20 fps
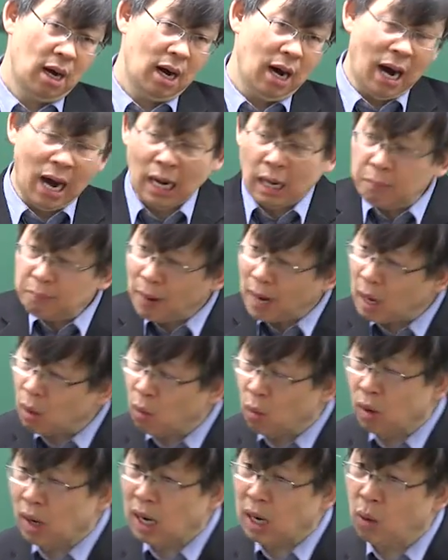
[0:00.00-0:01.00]

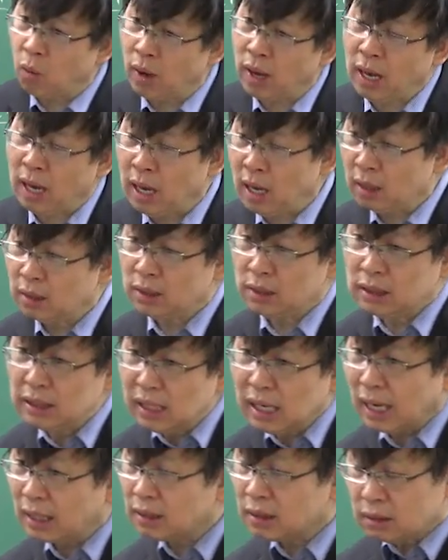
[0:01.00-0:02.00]
알파고가 왜
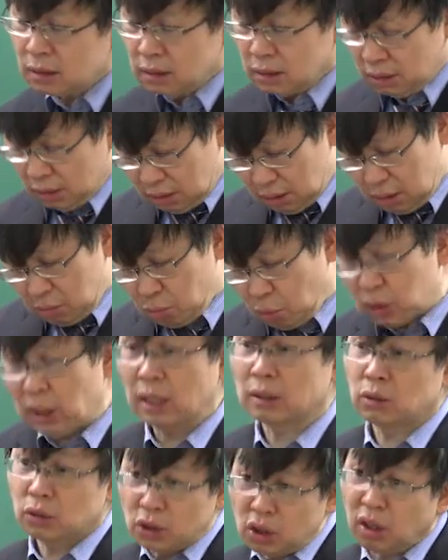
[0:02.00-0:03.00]

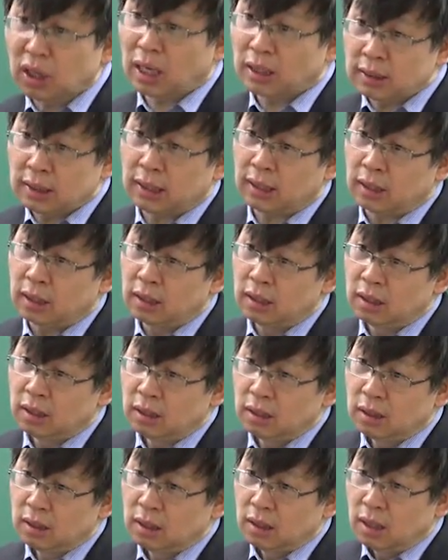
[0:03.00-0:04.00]
인간보다 뛰어나냐?
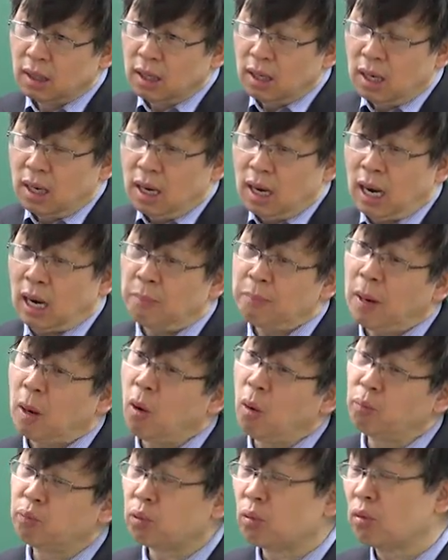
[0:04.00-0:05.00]

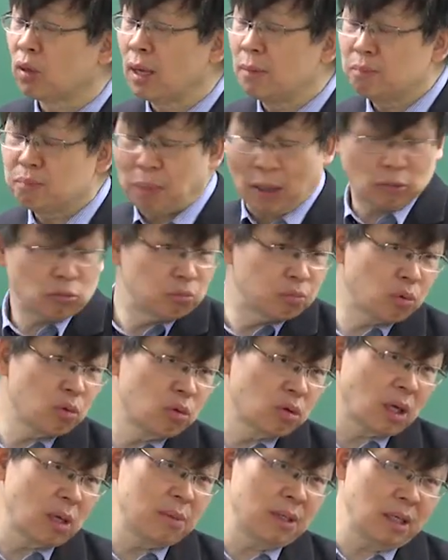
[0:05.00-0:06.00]
알파고 프로그램, 바둑
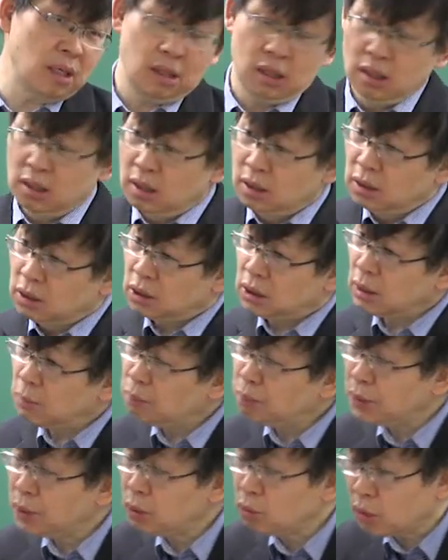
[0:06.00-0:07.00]
프로그램이
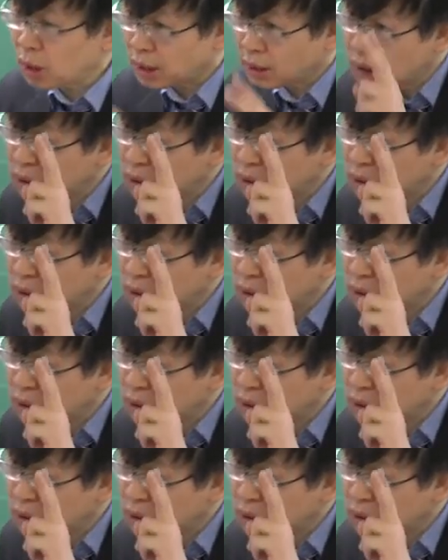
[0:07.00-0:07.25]
CPU가